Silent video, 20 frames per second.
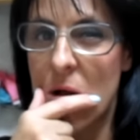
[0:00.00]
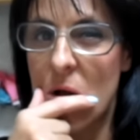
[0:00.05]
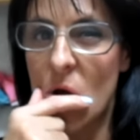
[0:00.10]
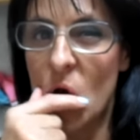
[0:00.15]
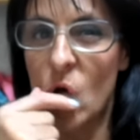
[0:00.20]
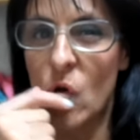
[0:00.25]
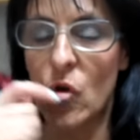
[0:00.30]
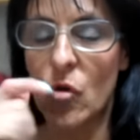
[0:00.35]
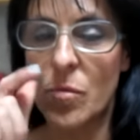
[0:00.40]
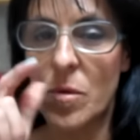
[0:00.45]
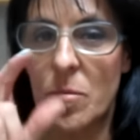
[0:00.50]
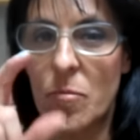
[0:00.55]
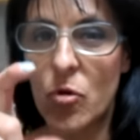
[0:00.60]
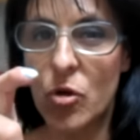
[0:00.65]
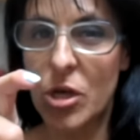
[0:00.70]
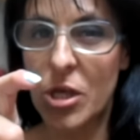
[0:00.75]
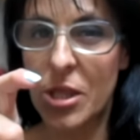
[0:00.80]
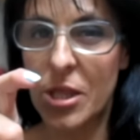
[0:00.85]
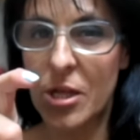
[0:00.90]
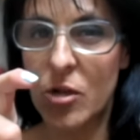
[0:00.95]
o lo mismo
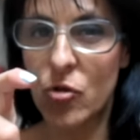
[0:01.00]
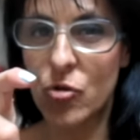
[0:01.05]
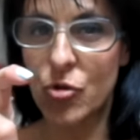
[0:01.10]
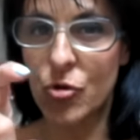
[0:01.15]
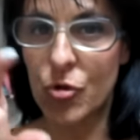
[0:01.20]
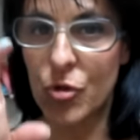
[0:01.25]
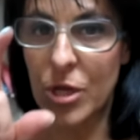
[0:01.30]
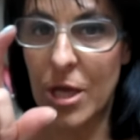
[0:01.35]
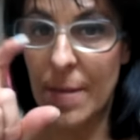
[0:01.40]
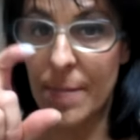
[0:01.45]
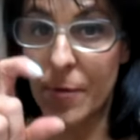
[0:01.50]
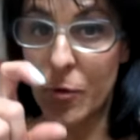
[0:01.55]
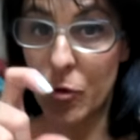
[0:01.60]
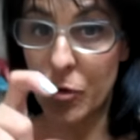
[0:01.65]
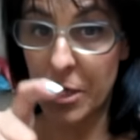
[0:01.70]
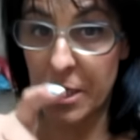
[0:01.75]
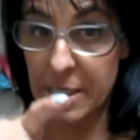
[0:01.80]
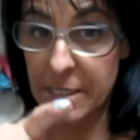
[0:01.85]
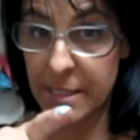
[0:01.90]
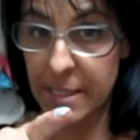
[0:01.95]
que hice el otro día pero en
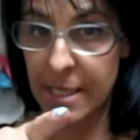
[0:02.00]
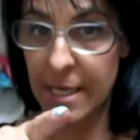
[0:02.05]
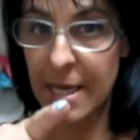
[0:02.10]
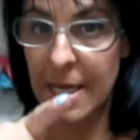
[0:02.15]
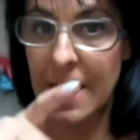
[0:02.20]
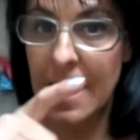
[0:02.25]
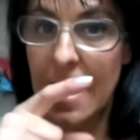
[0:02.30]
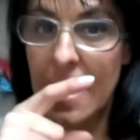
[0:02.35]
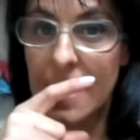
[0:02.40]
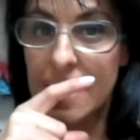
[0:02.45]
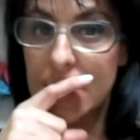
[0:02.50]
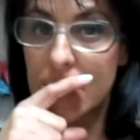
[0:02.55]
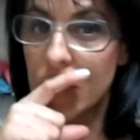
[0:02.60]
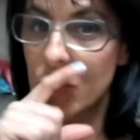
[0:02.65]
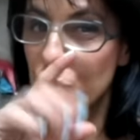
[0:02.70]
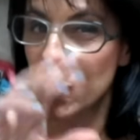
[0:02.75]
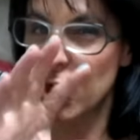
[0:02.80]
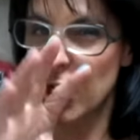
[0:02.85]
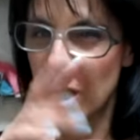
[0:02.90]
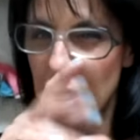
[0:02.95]
estrellas, no sé,